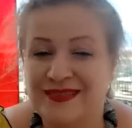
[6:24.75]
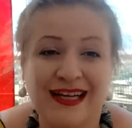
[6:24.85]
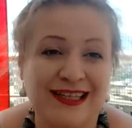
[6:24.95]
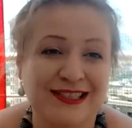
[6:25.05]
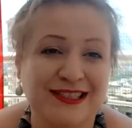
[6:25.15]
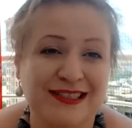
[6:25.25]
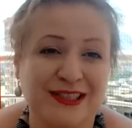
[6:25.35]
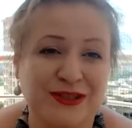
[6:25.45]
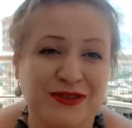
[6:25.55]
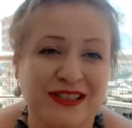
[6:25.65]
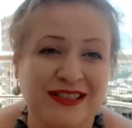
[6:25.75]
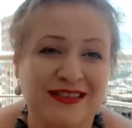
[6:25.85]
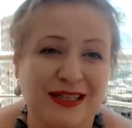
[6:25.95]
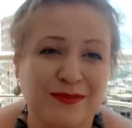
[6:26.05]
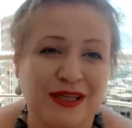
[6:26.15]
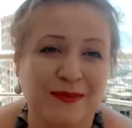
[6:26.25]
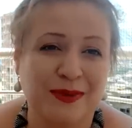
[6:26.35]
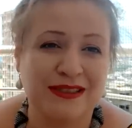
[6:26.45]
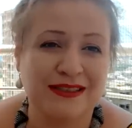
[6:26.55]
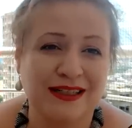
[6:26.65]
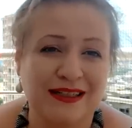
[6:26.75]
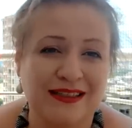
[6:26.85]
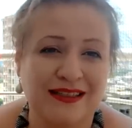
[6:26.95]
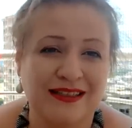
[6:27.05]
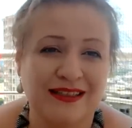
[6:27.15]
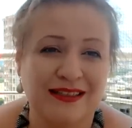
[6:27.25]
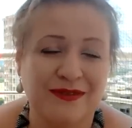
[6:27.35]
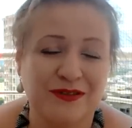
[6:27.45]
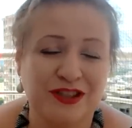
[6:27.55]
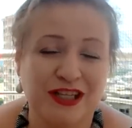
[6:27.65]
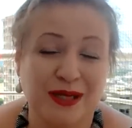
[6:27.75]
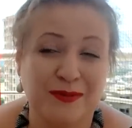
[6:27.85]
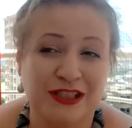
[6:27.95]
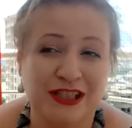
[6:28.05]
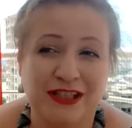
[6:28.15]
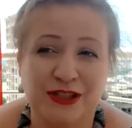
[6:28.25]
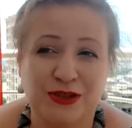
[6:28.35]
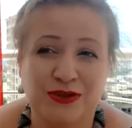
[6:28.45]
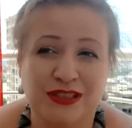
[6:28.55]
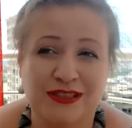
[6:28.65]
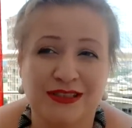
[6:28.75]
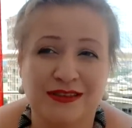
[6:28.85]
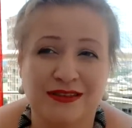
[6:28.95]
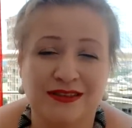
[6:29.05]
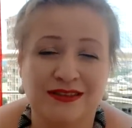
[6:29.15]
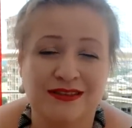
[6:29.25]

Дальше насчет этих самых опозданий и вообще обещаний что-то сделать.